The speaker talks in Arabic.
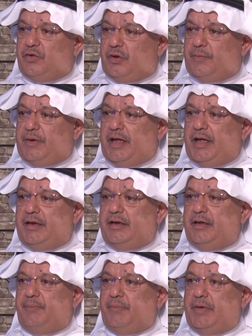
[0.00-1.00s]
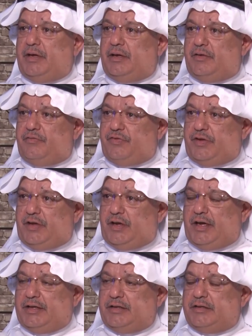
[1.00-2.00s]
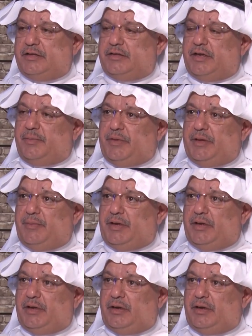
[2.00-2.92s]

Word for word: الان هم في اعاده الترميم